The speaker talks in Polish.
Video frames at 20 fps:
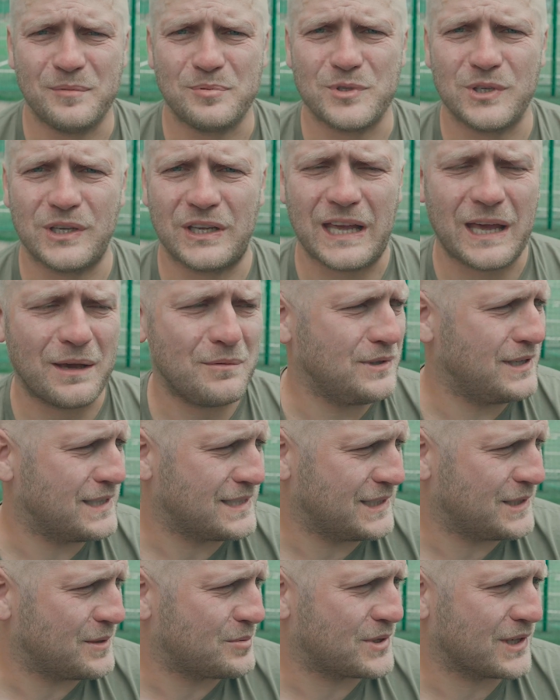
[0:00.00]
I przyjechałem i
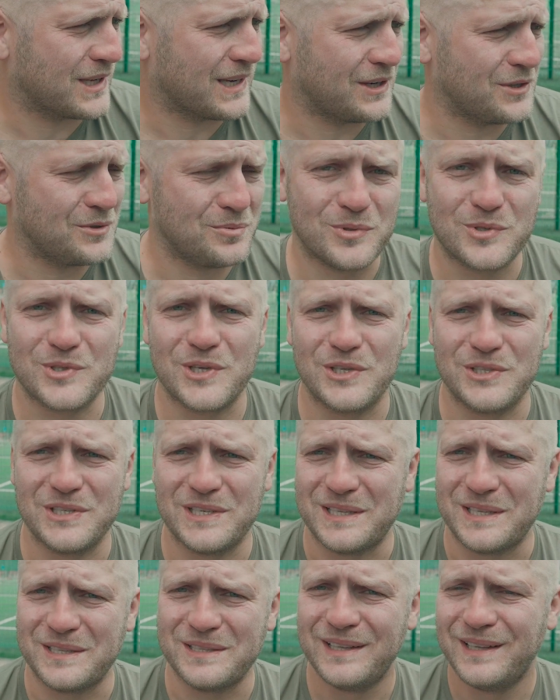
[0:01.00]
niestety przegraliśmy
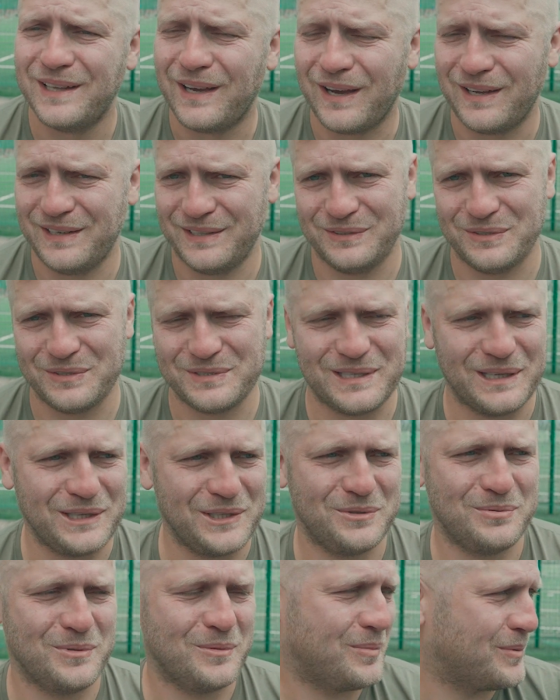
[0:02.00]
6-1, ale
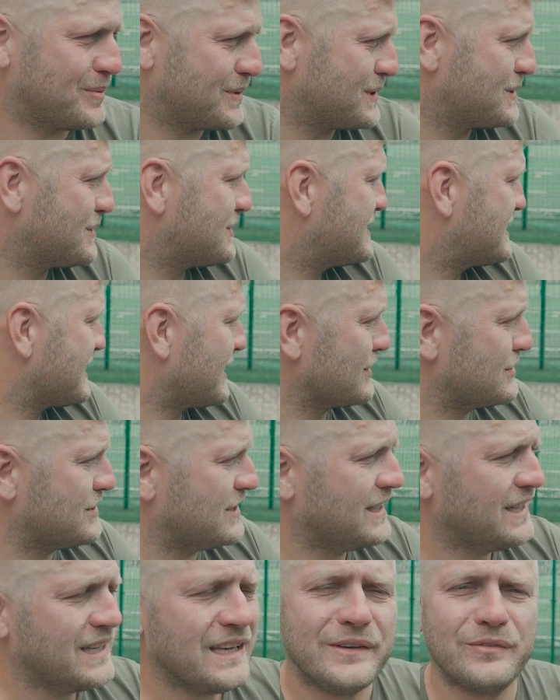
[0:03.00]
dostaliśmy po prostu
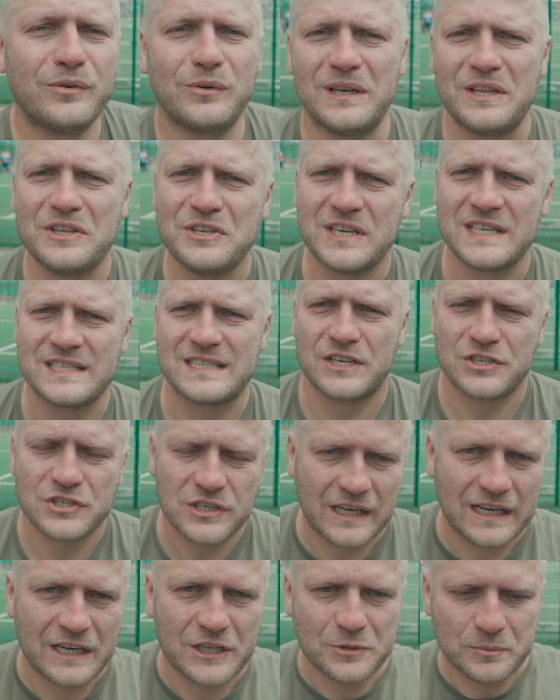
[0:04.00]
strasznie. I w ogóle dzisiaj
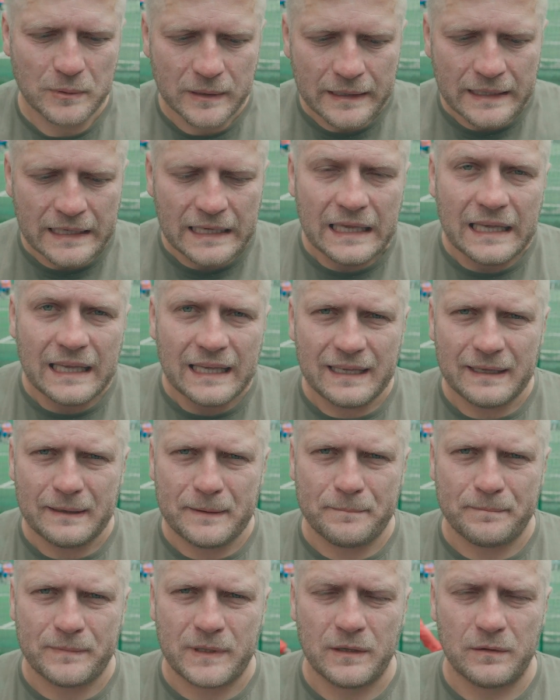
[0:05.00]
strasznie graliśmy.
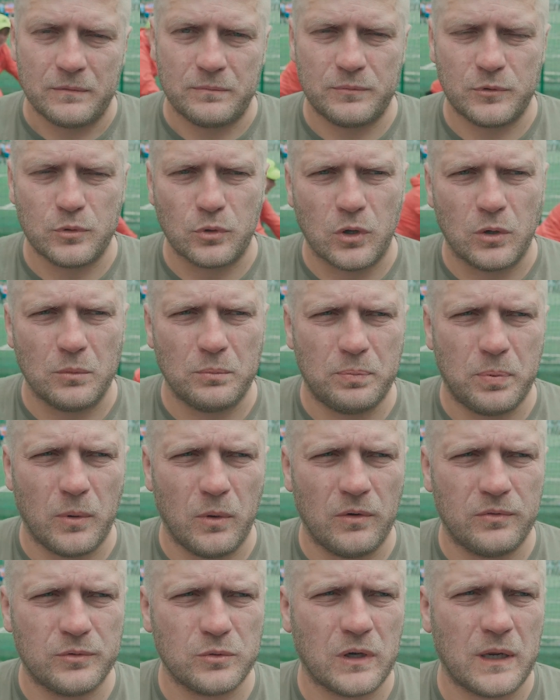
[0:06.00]
Y, drugą
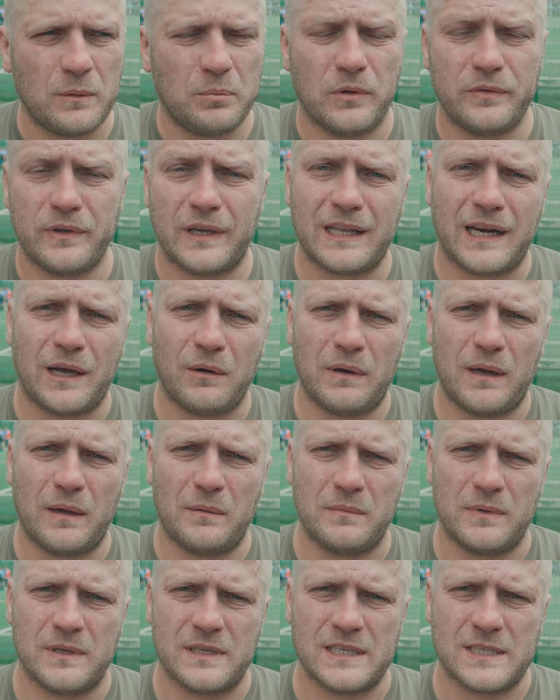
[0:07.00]
po, w drugiej połowie
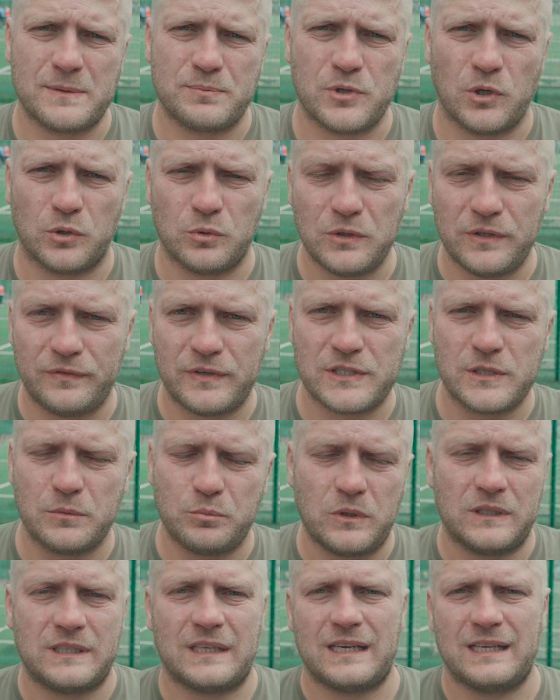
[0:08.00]
grałem z przodu i wiesz to
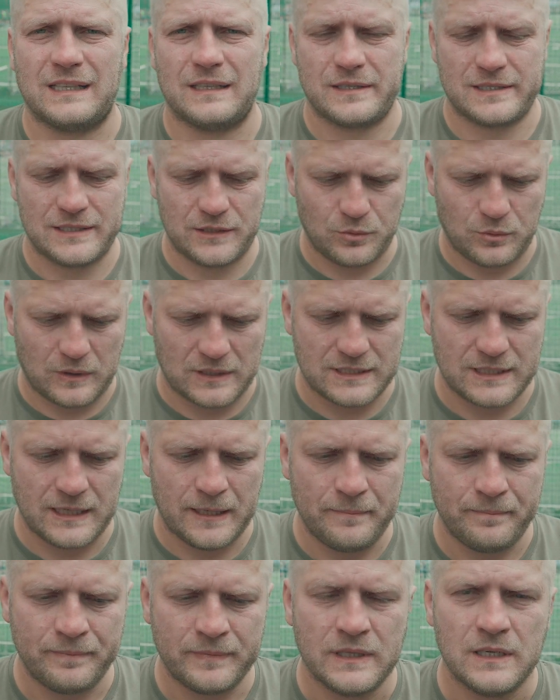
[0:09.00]
była taka
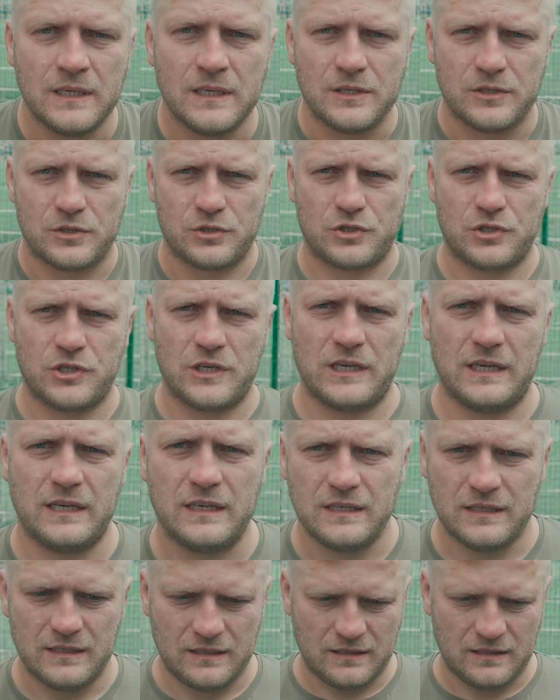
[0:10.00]
sytuacja, że